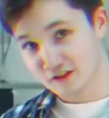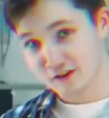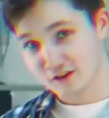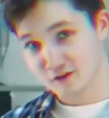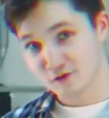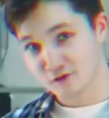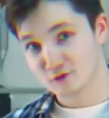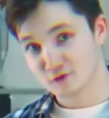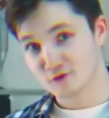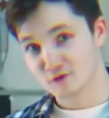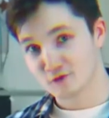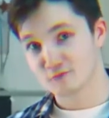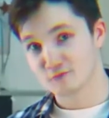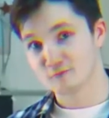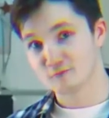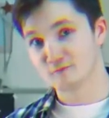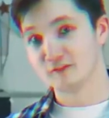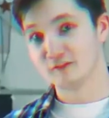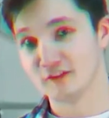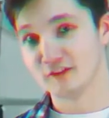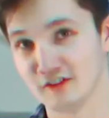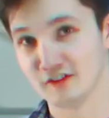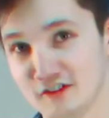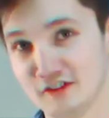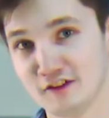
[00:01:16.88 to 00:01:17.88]
भाषा है
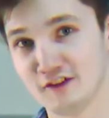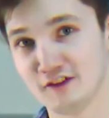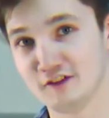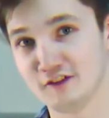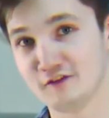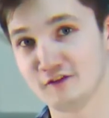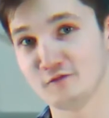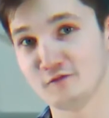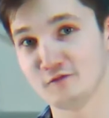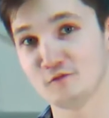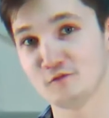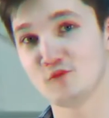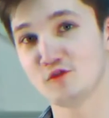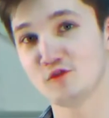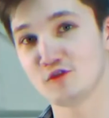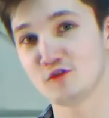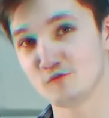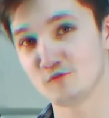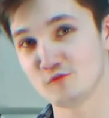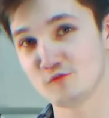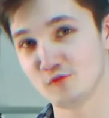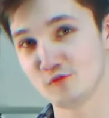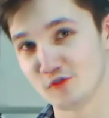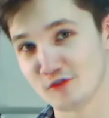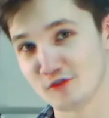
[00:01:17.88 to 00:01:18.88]
लेकिन उस देश में
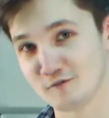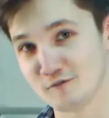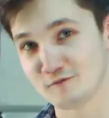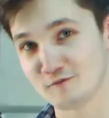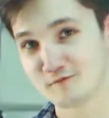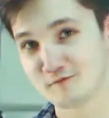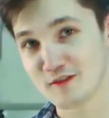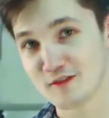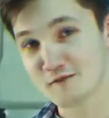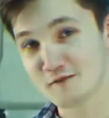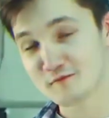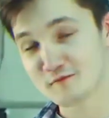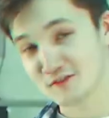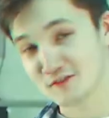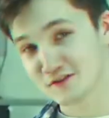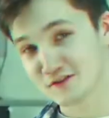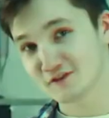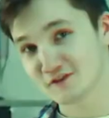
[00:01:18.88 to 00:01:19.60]
700 से ज्यादा